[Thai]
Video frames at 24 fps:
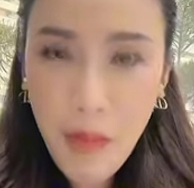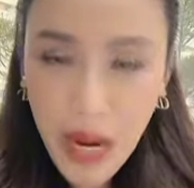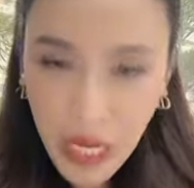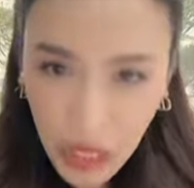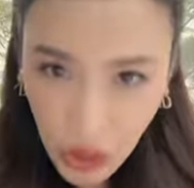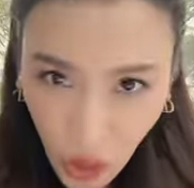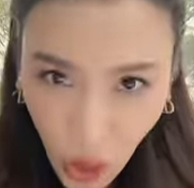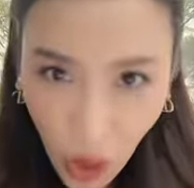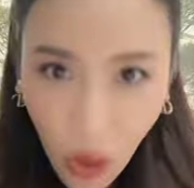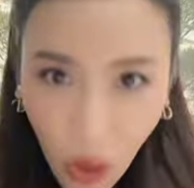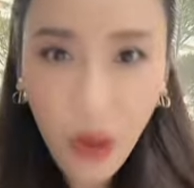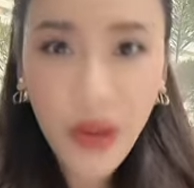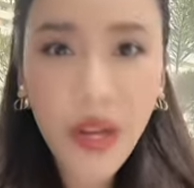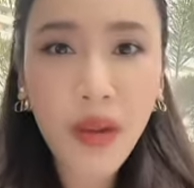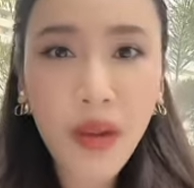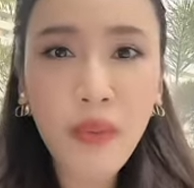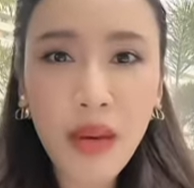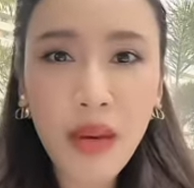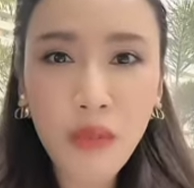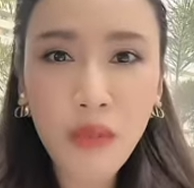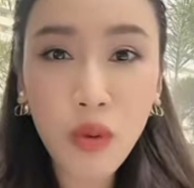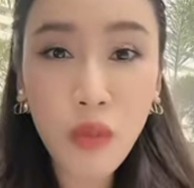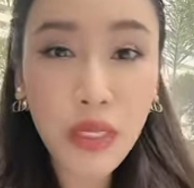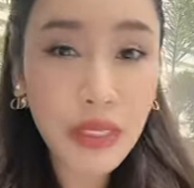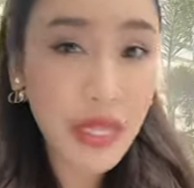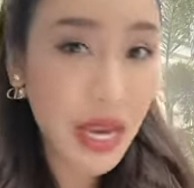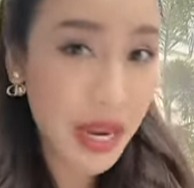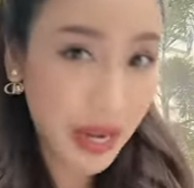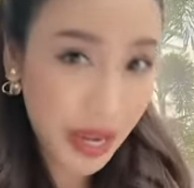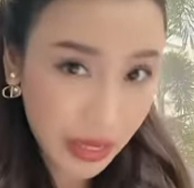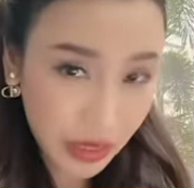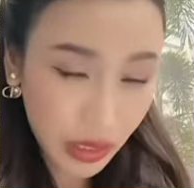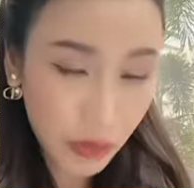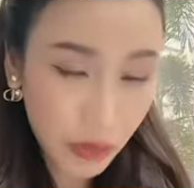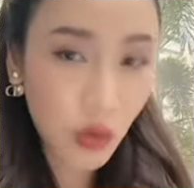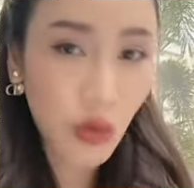บิ๊กต่อเนี่ยเป็นผู้บัญ
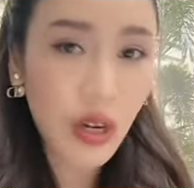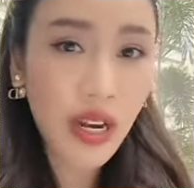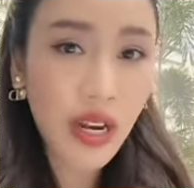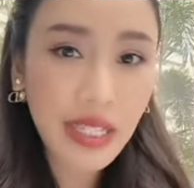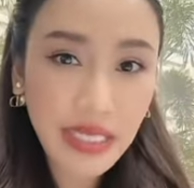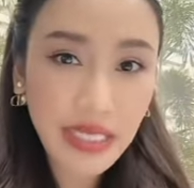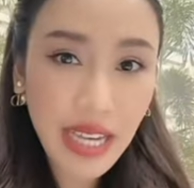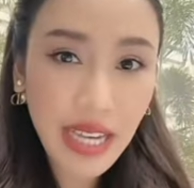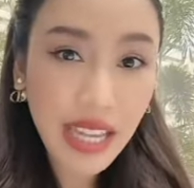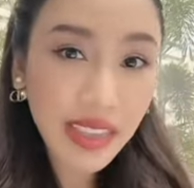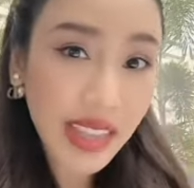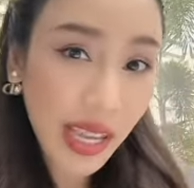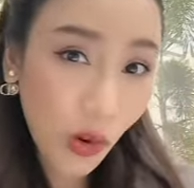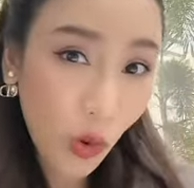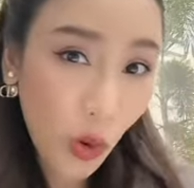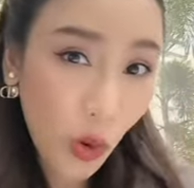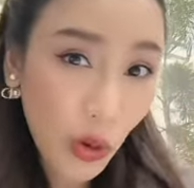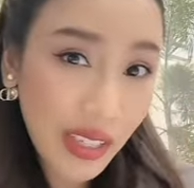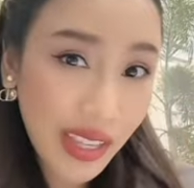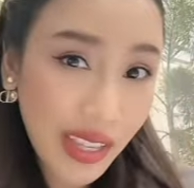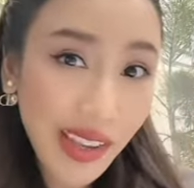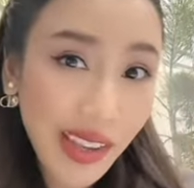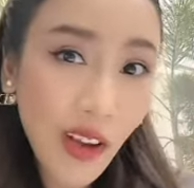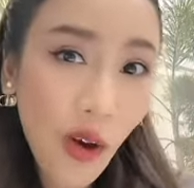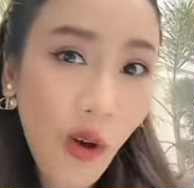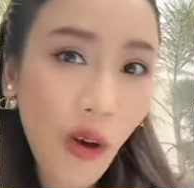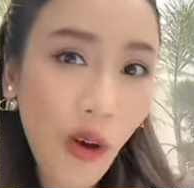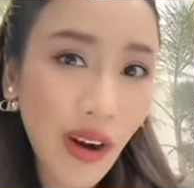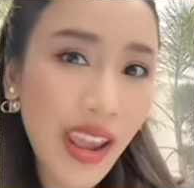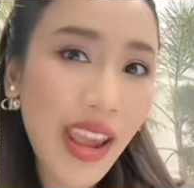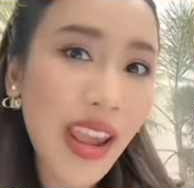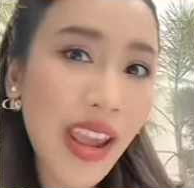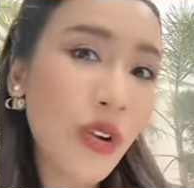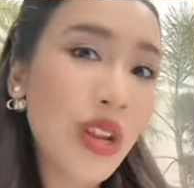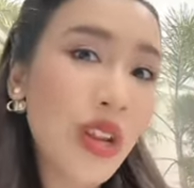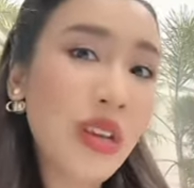ชาการตำรวจแห่งชาติแต่คนที่กอ
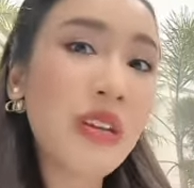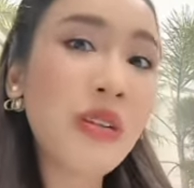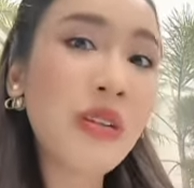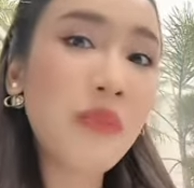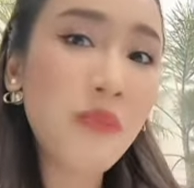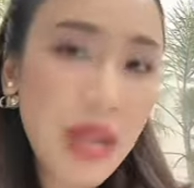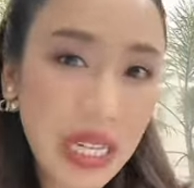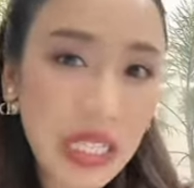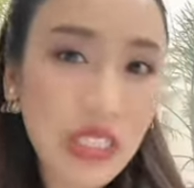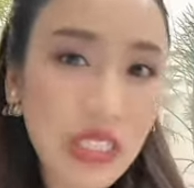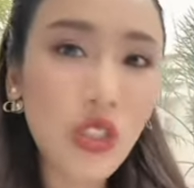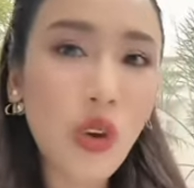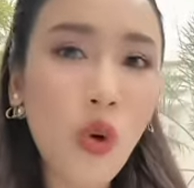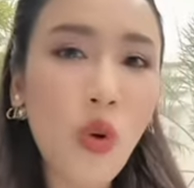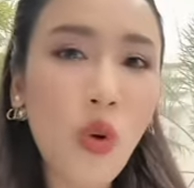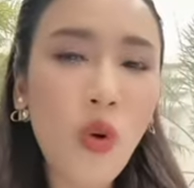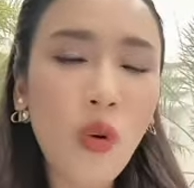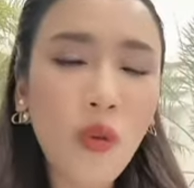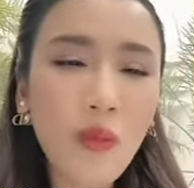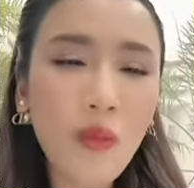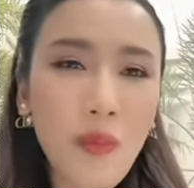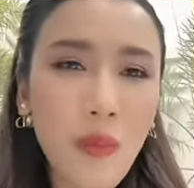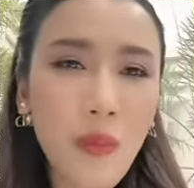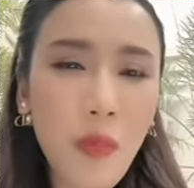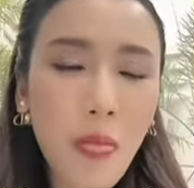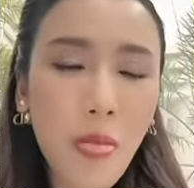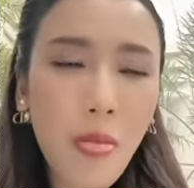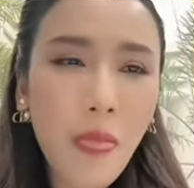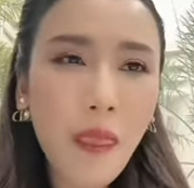ดเอวเนี่ยคือบิ๊กโจ๊ก